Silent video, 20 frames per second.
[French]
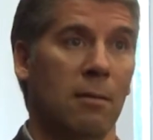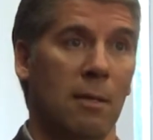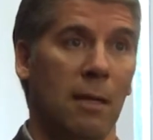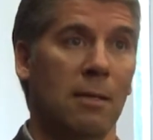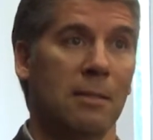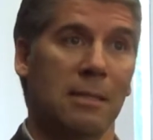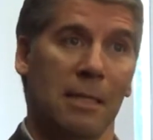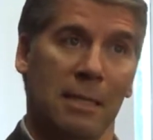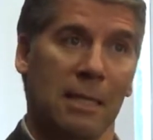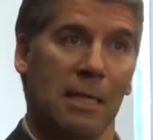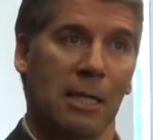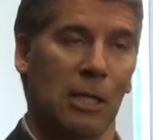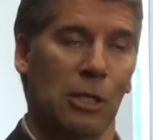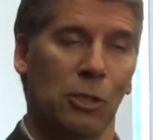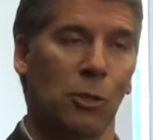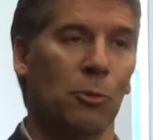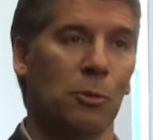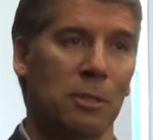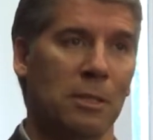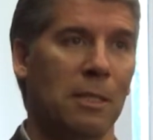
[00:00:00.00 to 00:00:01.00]
Dans certaines
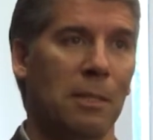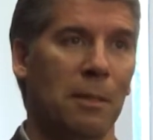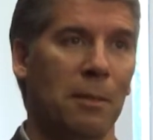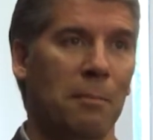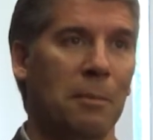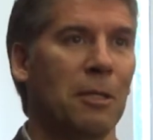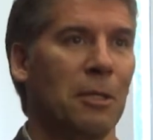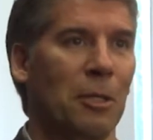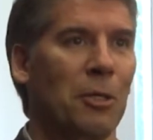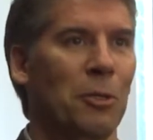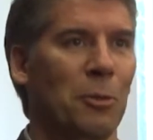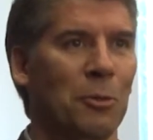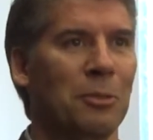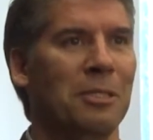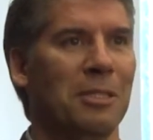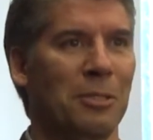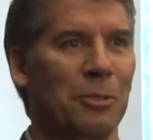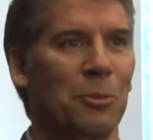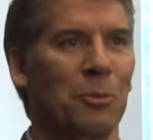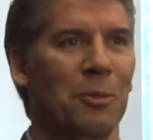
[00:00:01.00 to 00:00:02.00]
régions, c'est pire que d'autres,
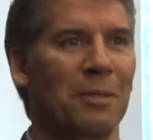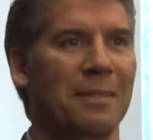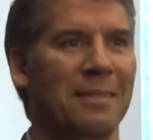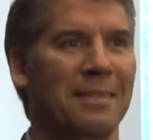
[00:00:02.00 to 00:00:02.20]
c'est sûr.